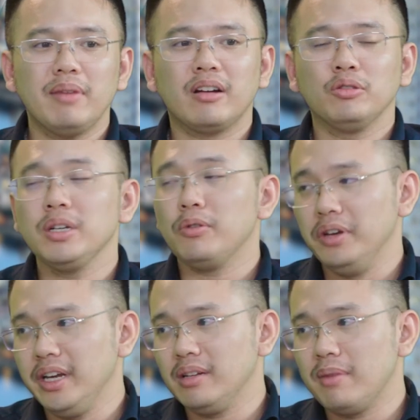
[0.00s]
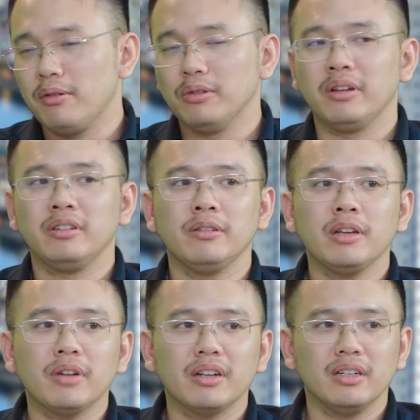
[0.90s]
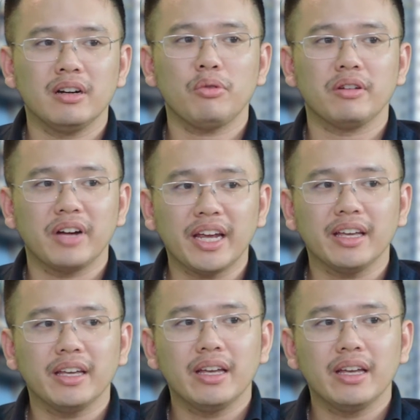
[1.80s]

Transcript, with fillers: bạn có thu nhập ổn định, bạn hoàn toàn tiếp cận được các khoản vay.